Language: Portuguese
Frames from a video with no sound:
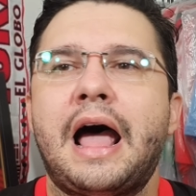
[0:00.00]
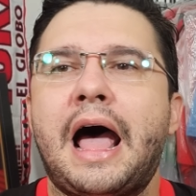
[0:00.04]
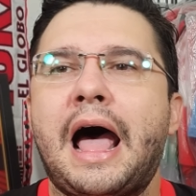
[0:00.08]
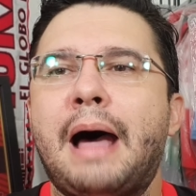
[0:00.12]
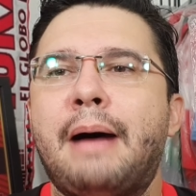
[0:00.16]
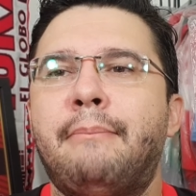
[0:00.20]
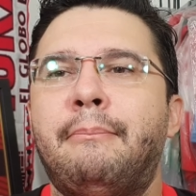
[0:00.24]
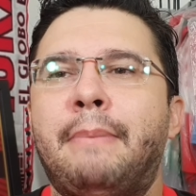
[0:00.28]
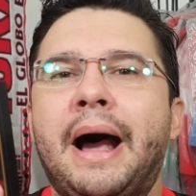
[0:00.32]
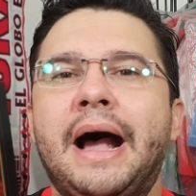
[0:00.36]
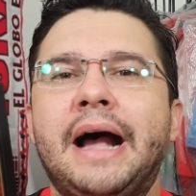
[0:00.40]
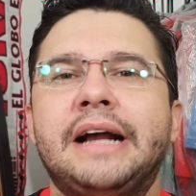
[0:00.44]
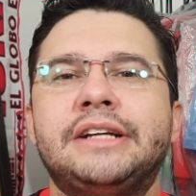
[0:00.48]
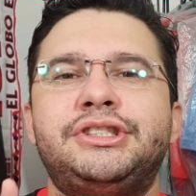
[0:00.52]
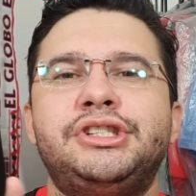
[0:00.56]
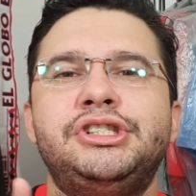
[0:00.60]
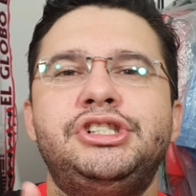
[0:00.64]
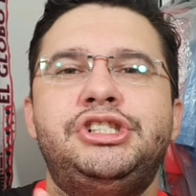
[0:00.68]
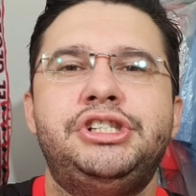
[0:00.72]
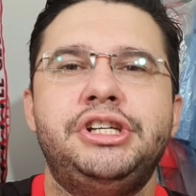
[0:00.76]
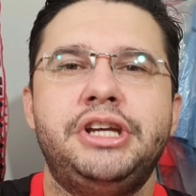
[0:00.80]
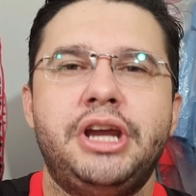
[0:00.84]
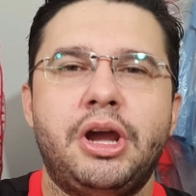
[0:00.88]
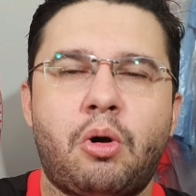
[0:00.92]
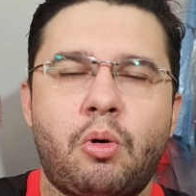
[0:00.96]
a margem
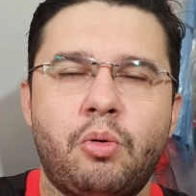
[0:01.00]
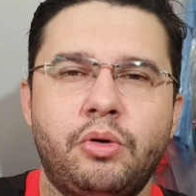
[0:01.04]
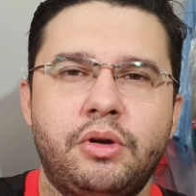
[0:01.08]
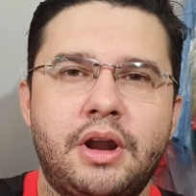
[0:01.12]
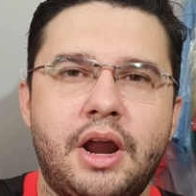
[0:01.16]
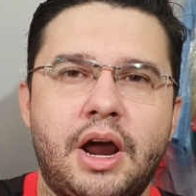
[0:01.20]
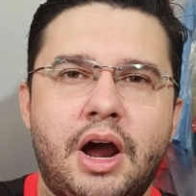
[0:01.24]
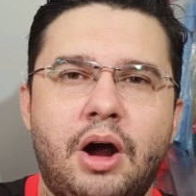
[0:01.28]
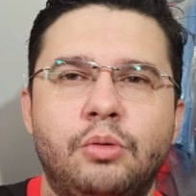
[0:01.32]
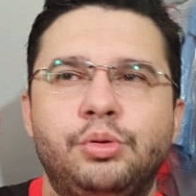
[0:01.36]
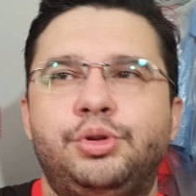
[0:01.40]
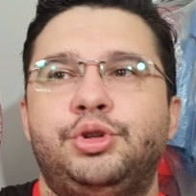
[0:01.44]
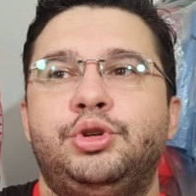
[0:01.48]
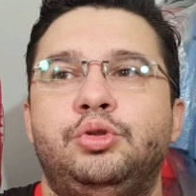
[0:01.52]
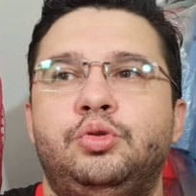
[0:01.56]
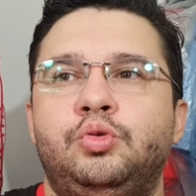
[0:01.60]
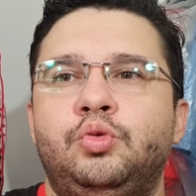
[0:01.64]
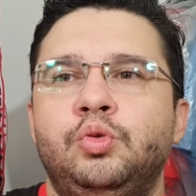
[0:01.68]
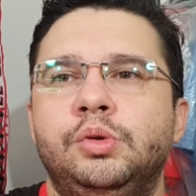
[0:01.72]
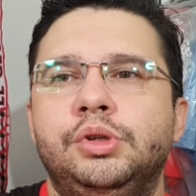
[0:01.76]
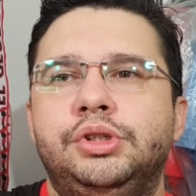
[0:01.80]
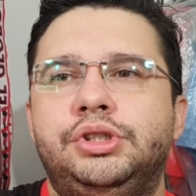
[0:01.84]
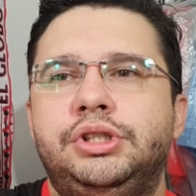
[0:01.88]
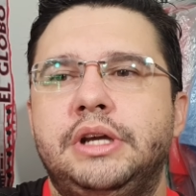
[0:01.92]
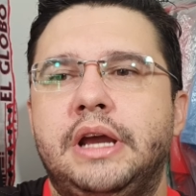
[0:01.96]
de erro na
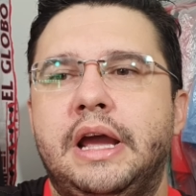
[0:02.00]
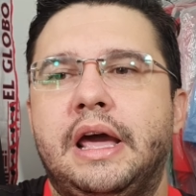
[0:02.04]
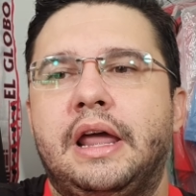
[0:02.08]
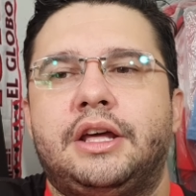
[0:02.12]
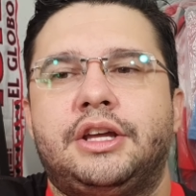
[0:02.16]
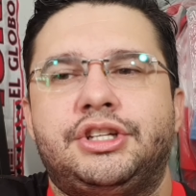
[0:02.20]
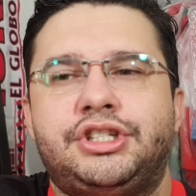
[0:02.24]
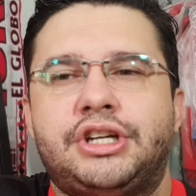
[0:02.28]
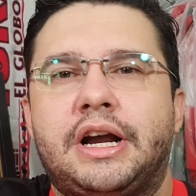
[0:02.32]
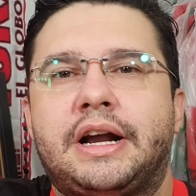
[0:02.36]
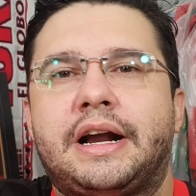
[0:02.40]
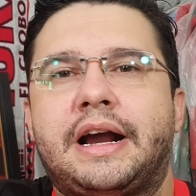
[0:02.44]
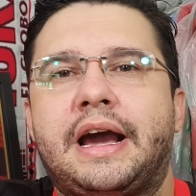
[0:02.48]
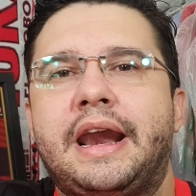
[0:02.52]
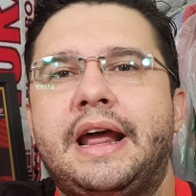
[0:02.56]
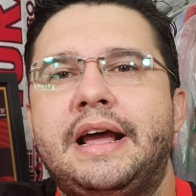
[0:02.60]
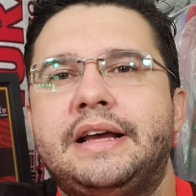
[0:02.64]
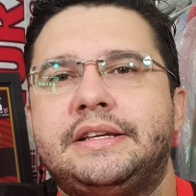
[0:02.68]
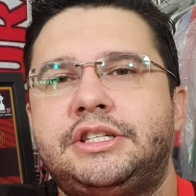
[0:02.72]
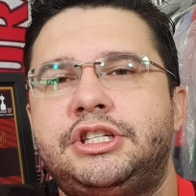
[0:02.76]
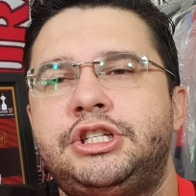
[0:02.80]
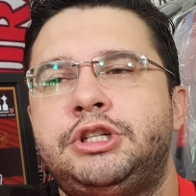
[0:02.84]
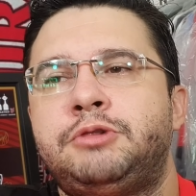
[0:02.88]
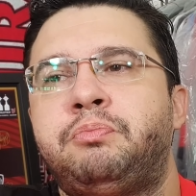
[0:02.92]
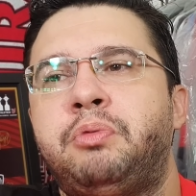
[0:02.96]
altitude, ela já
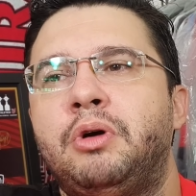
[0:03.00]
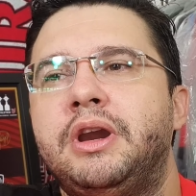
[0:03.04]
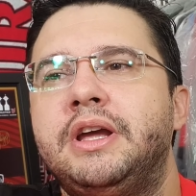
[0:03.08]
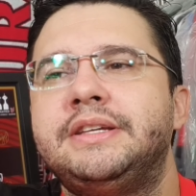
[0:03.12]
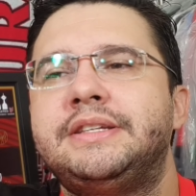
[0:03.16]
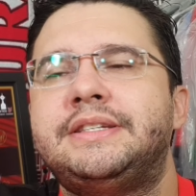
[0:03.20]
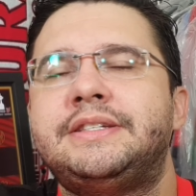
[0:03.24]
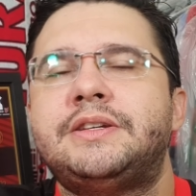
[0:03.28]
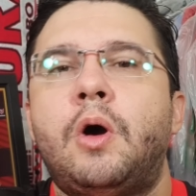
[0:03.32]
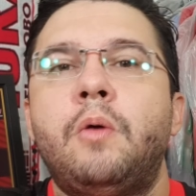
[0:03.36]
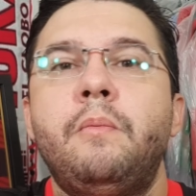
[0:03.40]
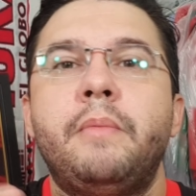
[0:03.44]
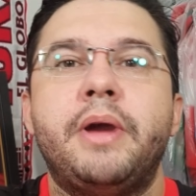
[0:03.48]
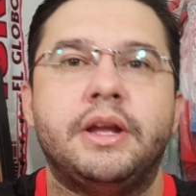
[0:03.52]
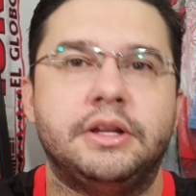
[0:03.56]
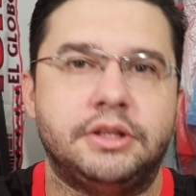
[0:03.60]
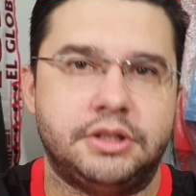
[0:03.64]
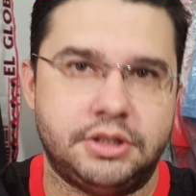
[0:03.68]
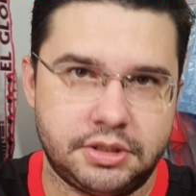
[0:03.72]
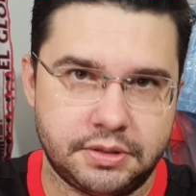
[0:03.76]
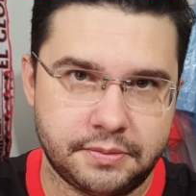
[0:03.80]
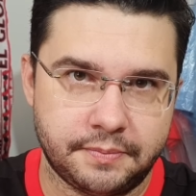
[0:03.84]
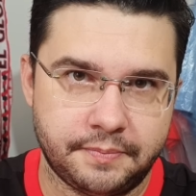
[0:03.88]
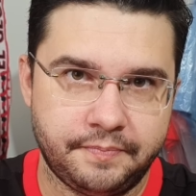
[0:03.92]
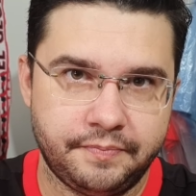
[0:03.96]
cresce
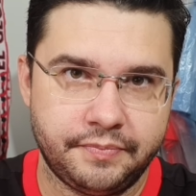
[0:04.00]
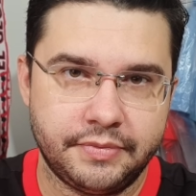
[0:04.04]
exponencialmente.